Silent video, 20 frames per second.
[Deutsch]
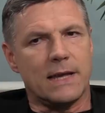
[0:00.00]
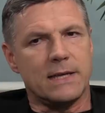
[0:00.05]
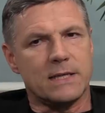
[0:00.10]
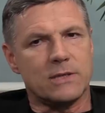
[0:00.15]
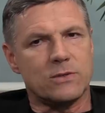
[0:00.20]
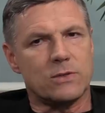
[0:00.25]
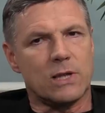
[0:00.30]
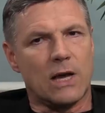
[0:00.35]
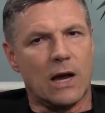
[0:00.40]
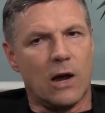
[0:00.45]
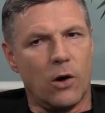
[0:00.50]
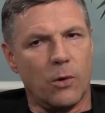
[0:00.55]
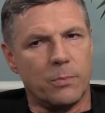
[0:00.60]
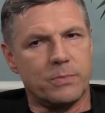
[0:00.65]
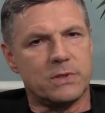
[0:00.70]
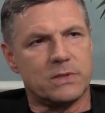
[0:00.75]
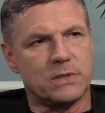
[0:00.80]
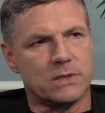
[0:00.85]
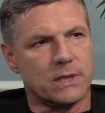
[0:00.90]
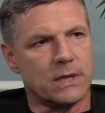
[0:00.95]
eigentlich so der
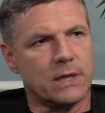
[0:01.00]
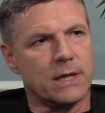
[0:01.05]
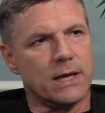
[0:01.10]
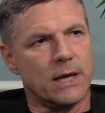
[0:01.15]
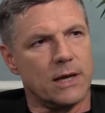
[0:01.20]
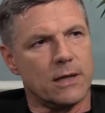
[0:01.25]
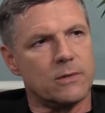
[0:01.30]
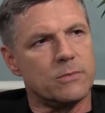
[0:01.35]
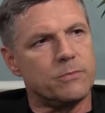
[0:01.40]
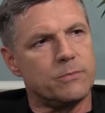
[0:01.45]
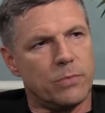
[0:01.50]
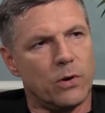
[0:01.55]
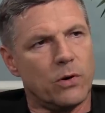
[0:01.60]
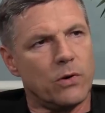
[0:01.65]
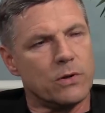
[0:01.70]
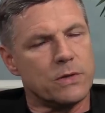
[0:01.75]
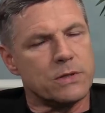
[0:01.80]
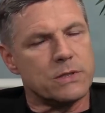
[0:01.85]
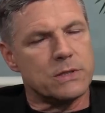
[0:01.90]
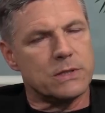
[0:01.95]

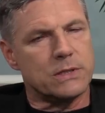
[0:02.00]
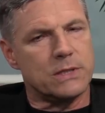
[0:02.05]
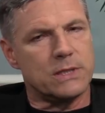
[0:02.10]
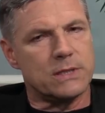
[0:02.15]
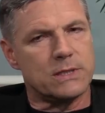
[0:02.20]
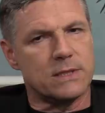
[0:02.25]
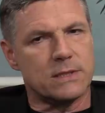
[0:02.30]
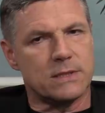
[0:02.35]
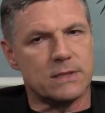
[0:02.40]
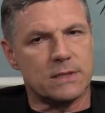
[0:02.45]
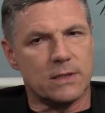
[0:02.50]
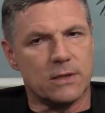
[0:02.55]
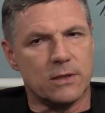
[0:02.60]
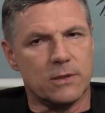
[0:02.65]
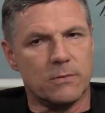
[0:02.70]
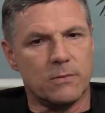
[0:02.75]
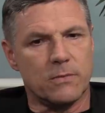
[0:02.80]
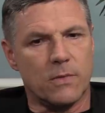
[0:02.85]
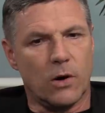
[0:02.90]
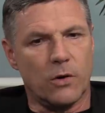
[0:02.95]
Haupttriggerpoint, dieses ähm,